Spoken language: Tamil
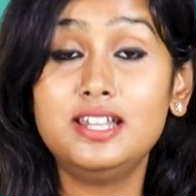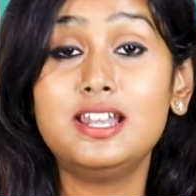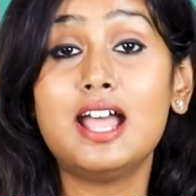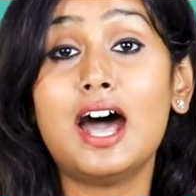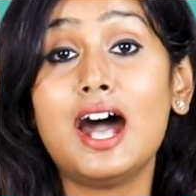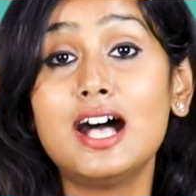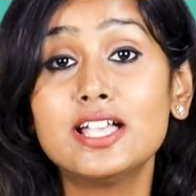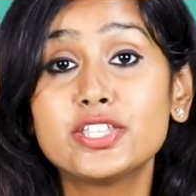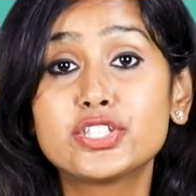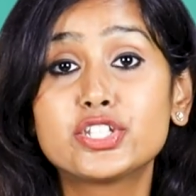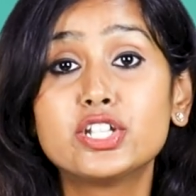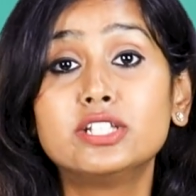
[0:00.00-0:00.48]

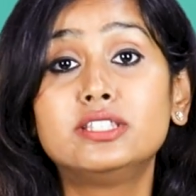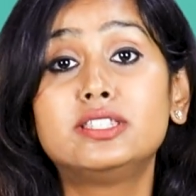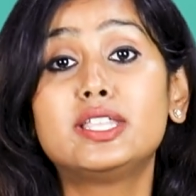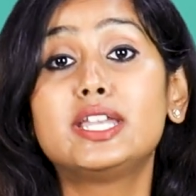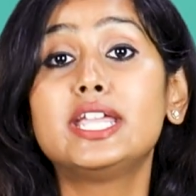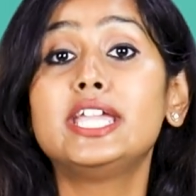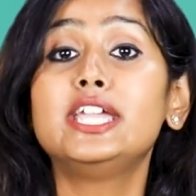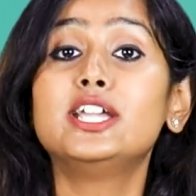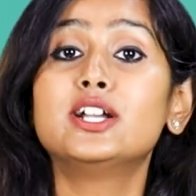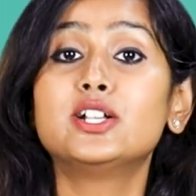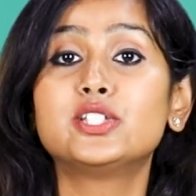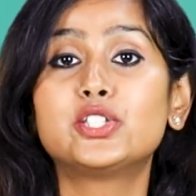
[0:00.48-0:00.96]
லாஸ்ட்
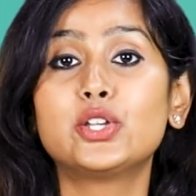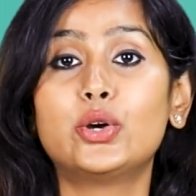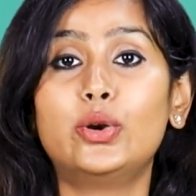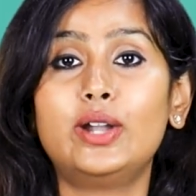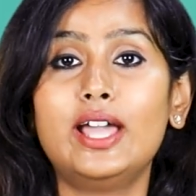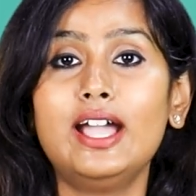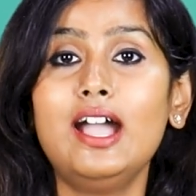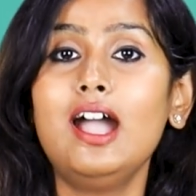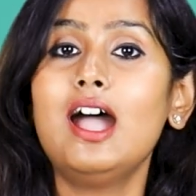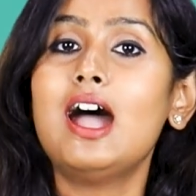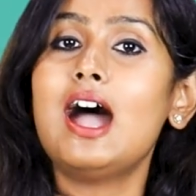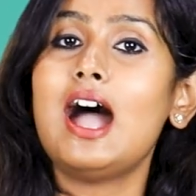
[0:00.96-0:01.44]
த்ரீ
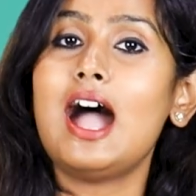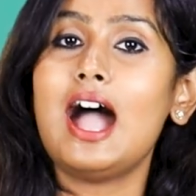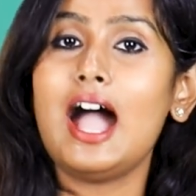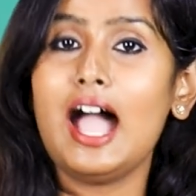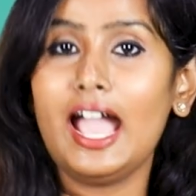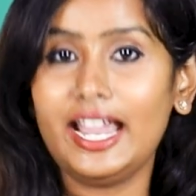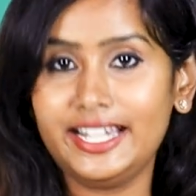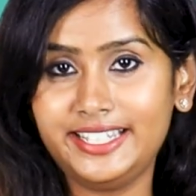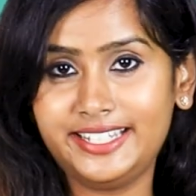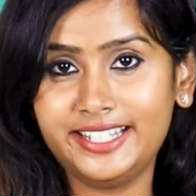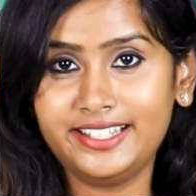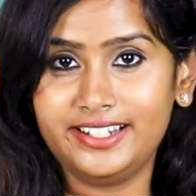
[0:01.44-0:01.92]
இயர்ஸோட
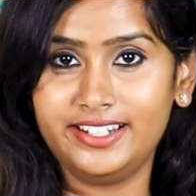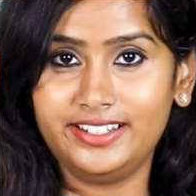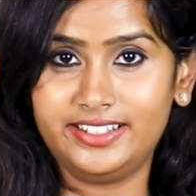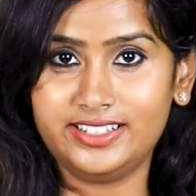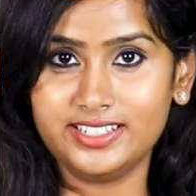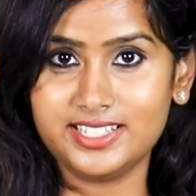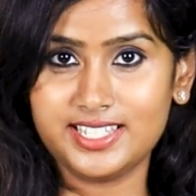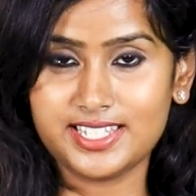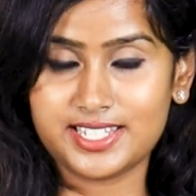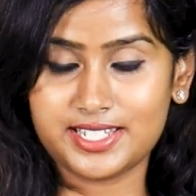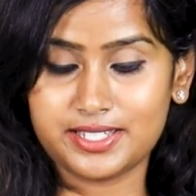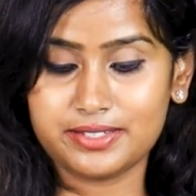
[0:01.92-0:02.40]
ஐடி
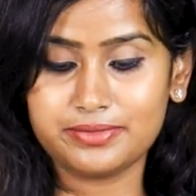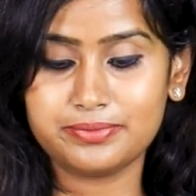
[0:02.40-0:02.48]
ரிட்டர்ன்ஸ்